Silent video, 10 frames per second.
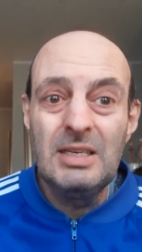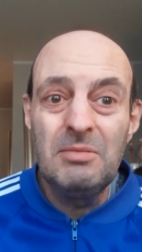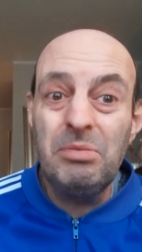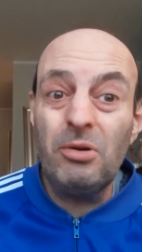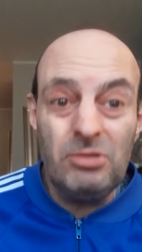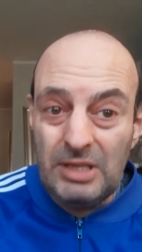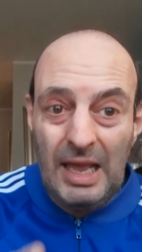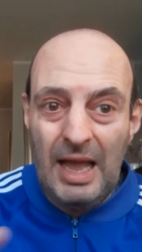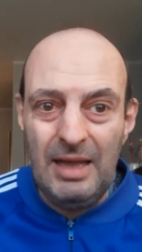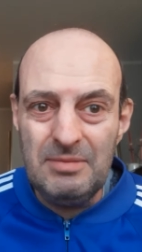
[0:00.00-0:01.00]
pronti
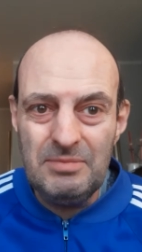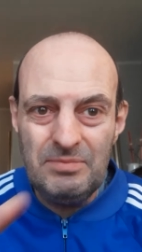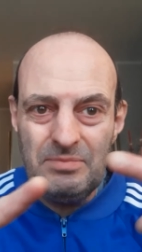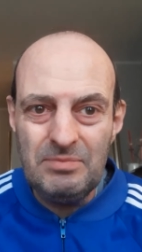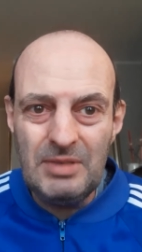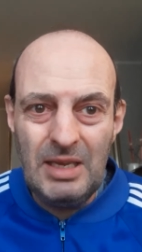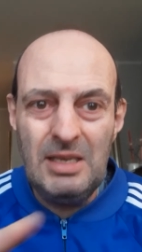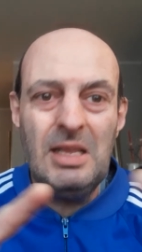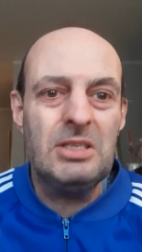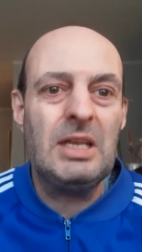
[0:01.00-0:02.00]
a
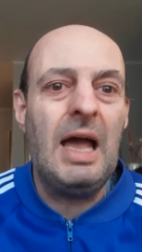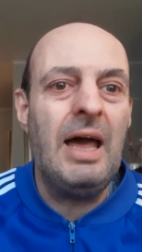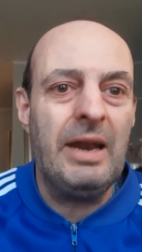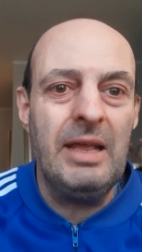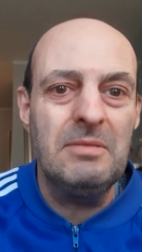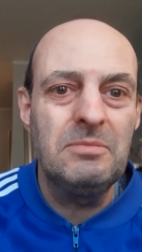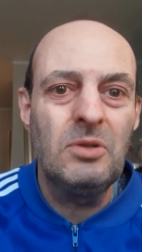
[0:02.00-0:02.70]
innescare